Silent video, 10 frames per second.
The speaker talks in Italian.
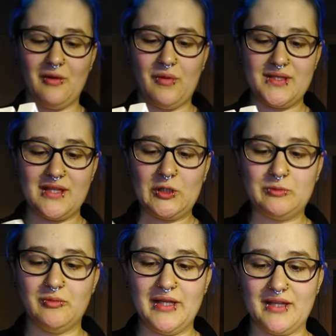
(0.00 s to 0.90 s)
questa
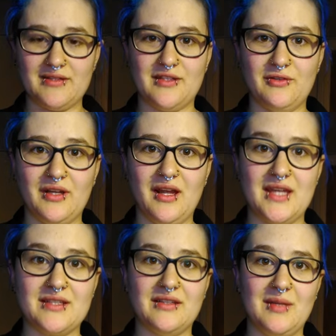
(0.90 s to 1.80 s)
autopubblicazione
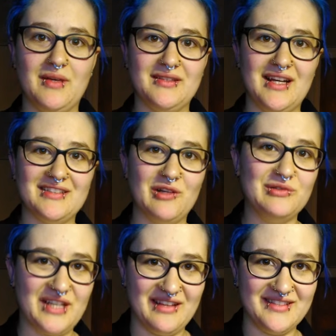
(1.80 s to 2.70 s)
è stata rimandata a
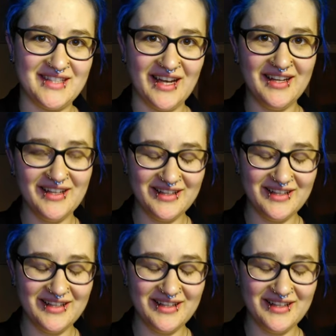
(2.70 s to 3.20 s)
oltranza,